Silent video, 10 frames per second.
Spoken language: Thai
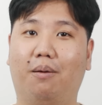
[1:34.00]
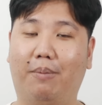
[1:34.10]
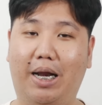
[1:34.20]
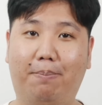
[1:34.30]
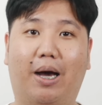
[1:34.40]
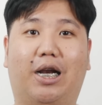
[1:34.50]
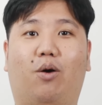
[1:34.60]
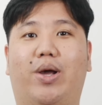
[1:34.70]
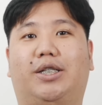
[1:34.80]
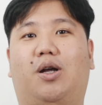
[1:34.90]
ไม่ได้เปิด
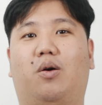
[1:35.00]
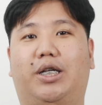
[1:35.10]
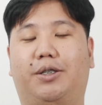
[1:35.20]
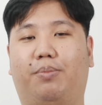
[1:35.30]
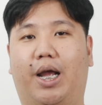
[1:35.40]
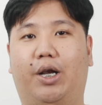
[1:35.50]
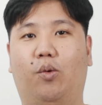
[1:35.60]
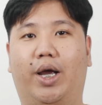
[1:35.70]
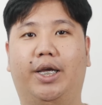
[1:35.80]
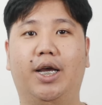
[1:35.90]
always on display
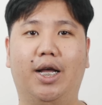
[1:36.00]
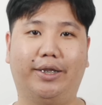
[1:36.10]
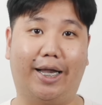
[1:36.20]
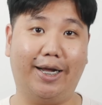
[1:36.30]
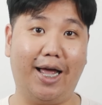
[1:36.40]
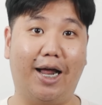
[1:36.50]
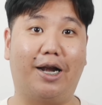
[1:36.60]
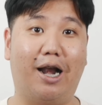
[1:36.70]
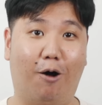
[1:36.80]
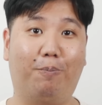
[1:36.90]
ด้วย แต่ถ้าเกิด
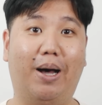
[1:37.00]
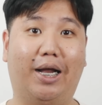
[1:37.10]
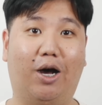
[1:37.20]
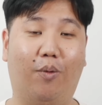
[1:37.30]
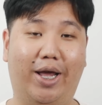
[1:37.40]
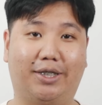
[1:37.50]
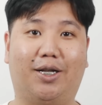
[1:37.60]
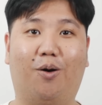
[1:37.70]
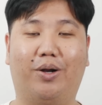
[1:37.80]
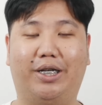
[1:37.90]
เราเปิด always
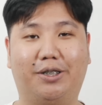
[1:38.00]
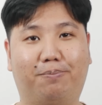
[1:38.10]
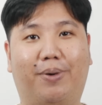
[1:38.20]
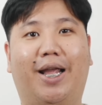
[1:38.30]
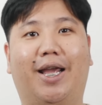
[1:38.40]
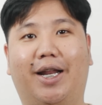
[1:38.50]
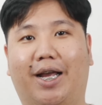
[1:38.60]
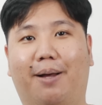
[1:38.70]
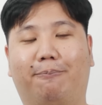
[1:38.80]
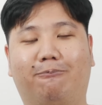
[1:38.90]
on display
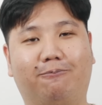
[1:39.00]
นะครับ